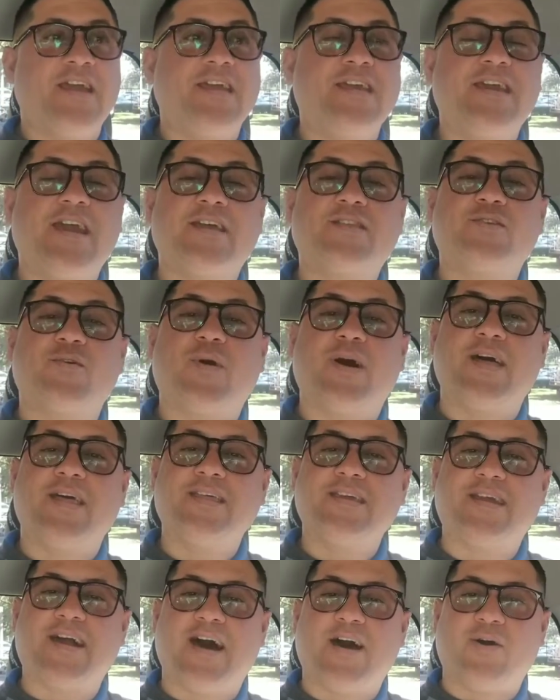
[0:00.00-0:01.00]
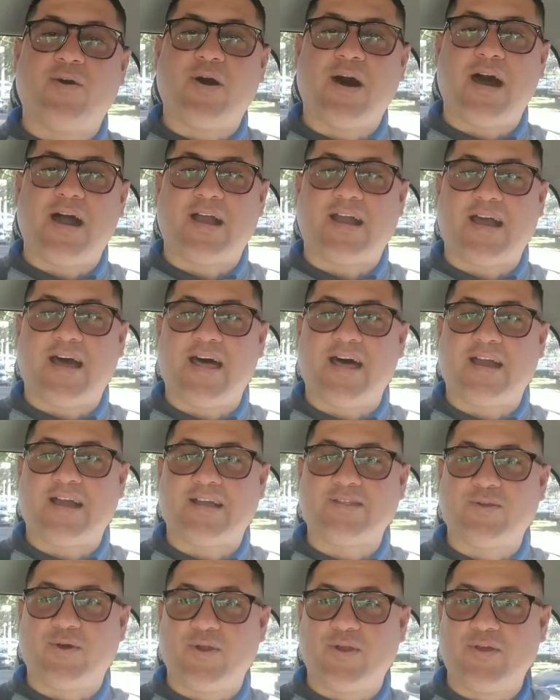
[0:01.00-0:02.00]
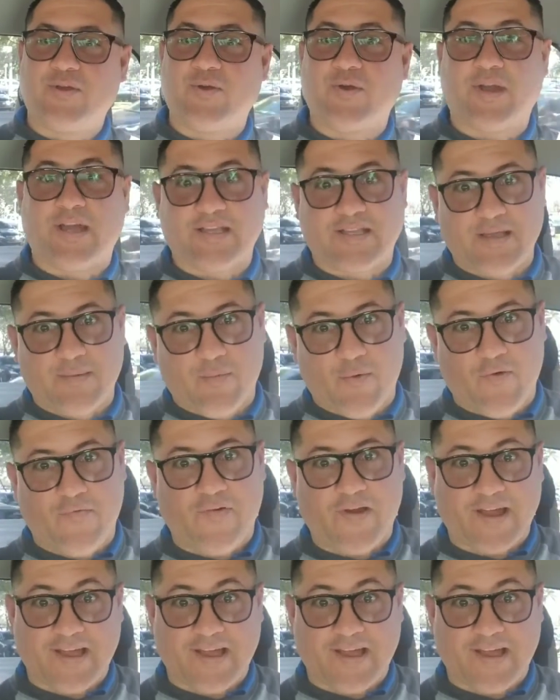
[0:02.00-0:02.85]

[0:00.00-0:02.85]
Y esto va dedicado a cada católico que se mofa,